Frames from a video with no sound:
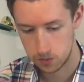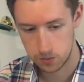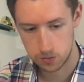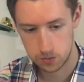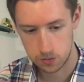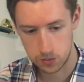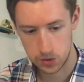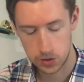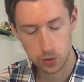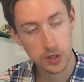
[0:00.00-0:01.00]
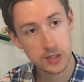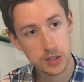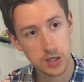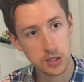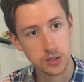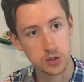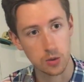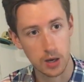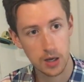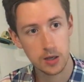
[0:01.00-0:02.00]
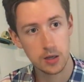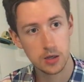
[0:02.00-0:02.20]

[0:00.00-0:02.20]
米津玄師とか。